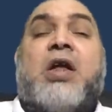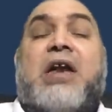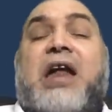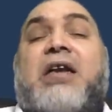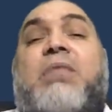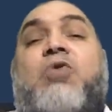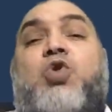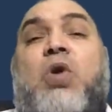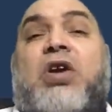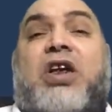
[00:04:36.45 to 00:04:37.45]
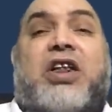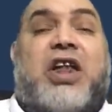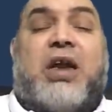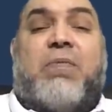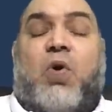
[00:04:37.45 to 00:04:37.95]
لأن المشوار
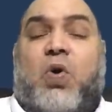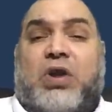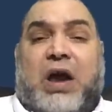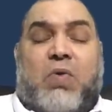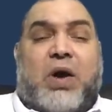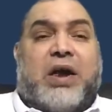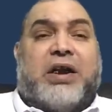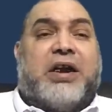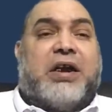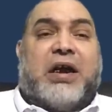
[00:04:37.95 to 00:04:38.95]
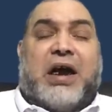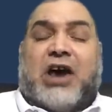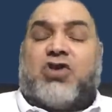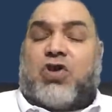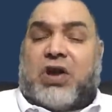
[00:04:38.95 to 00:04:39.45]
كتير بيقعد حوالي
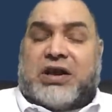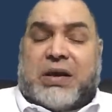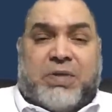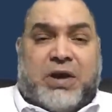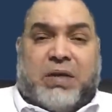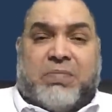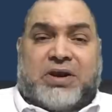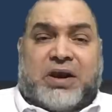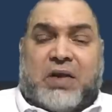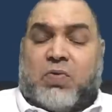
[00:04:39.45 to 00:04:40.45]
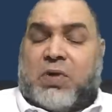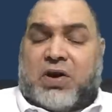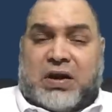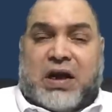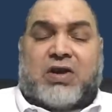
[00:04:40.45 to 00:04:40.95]
عشر أسابيع مثلا
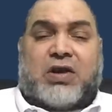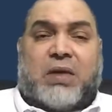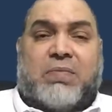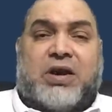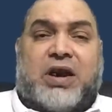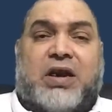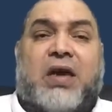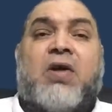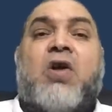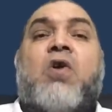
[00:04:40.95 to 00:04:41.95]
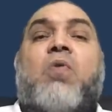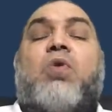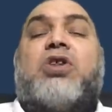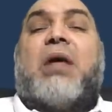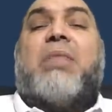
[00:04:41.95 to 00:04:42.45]
ومرات أكتر من كده
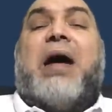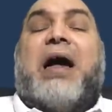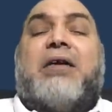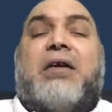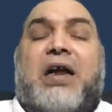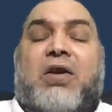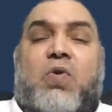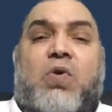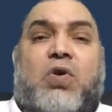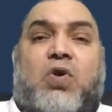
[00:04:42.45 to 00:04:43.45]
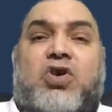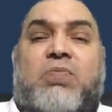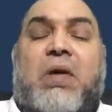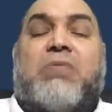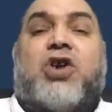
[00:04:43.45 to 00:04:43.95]
وطبعا القوى
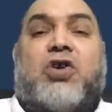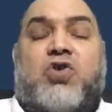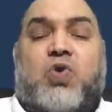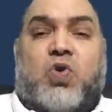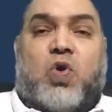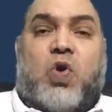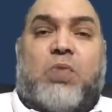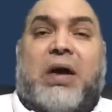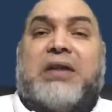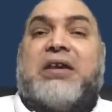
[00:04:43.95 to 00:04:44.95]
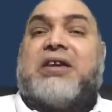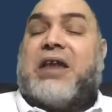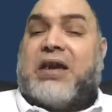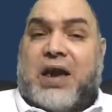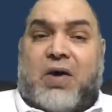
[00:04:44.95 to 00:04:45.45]
العظمى مش هتسكت لهم
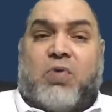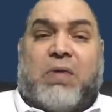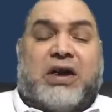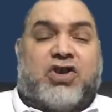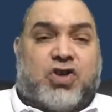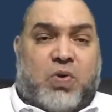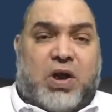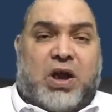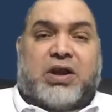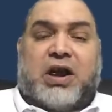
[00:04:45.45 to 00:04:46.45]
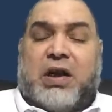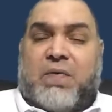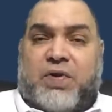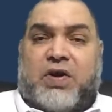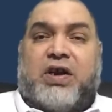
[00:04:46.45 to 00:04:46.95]
هتستناهم على الشواطئ
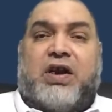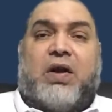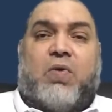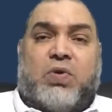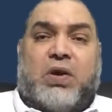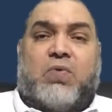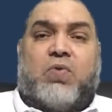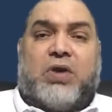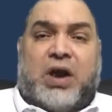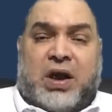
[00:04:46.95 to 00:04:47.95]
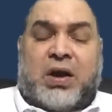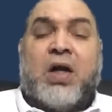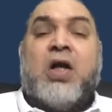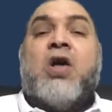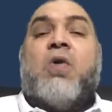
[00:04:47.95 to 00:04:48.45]
الإفريقية هنا وهناك
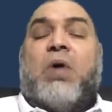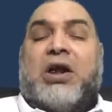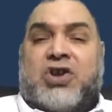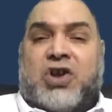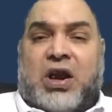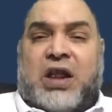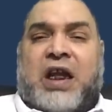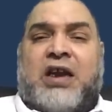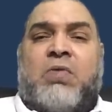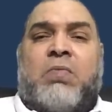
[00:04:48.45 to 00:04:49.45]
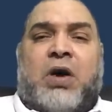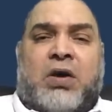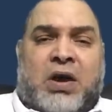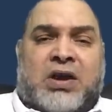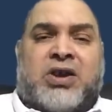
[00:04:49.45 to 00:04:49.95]
وهتسلط عليهم
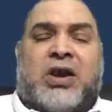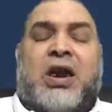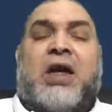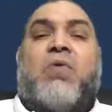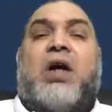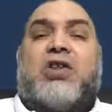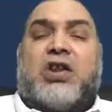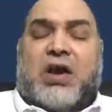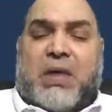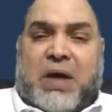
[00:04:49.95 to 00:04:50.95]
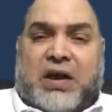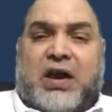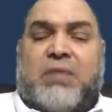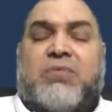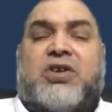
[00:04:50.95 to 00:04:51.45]
قراصنة وهتضرب
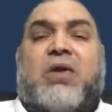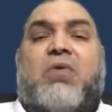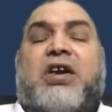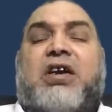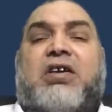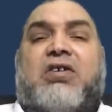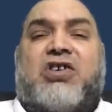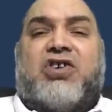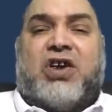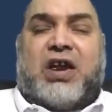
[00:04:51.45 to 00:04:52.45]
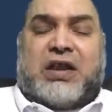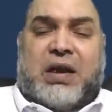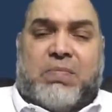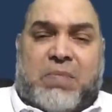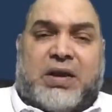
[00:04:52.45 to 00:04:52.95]
عليهم صواريخ قصيرة
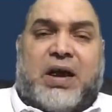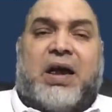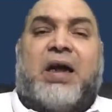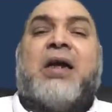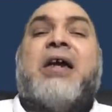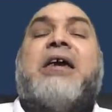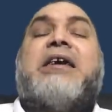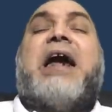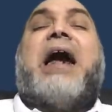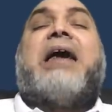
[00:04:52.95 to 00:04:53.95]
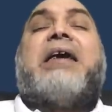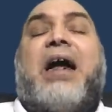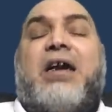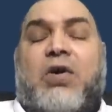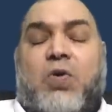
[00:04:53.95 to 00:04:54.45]
المدى يعني
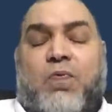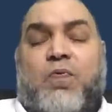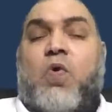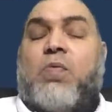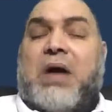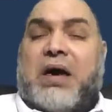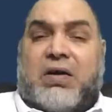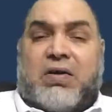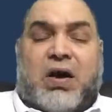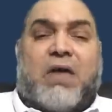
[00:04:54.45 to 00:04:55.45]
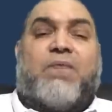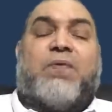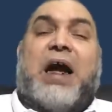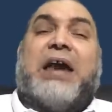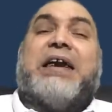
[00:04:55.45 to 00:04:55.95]
هيقرفوهم اخر قرف
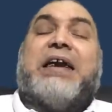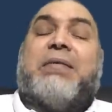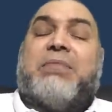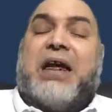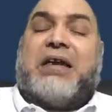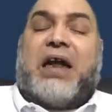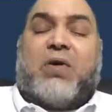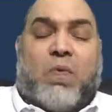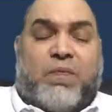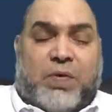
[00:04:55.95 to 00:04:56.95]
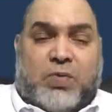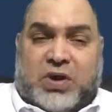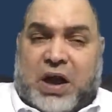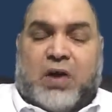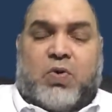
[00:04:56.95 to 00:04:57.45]
يعني الامداد هيكون في
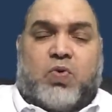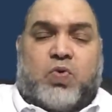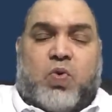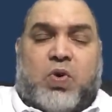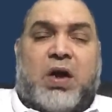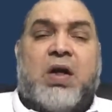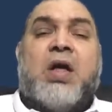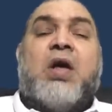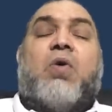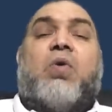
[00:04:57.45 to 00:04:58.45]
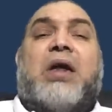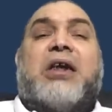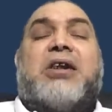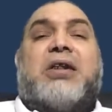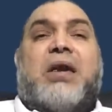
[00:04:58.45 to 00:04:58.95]
منتهى الخطوره
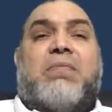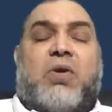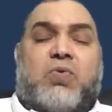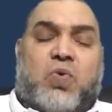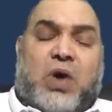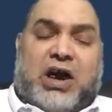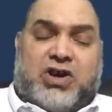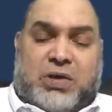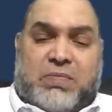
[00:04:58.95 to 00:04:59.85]
خلاصه الموضوع عشان